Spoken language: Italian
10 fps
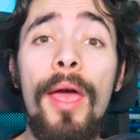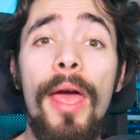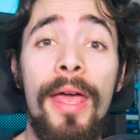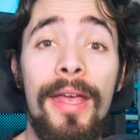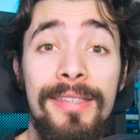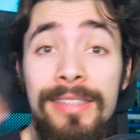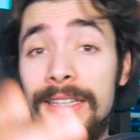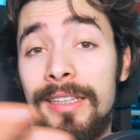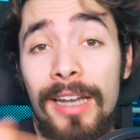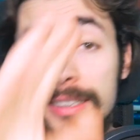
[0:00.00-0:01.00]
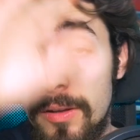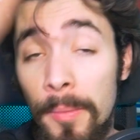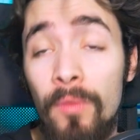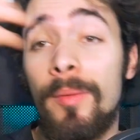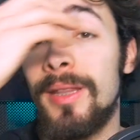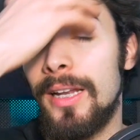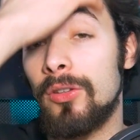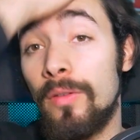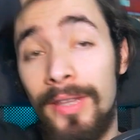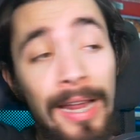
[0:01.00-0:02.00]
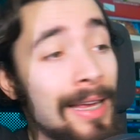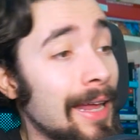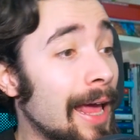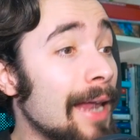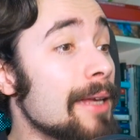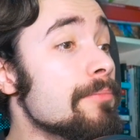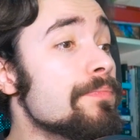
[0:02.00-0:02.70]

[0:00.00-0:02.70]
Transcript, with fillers: Eh, se ti interessa, vabbè ovviamente la trovi nel canale